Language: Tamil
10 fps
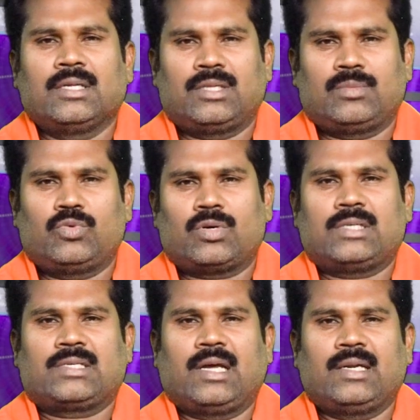திரு மு
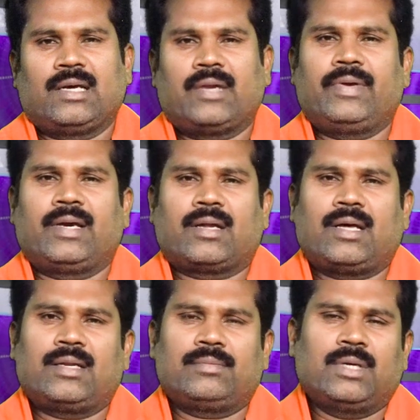க ஸ்டாலின்
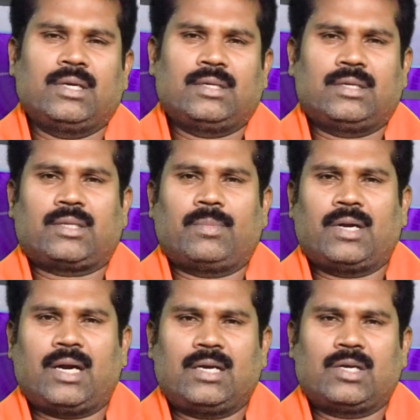அறிவிக்கிறார் தமிழ்நாடு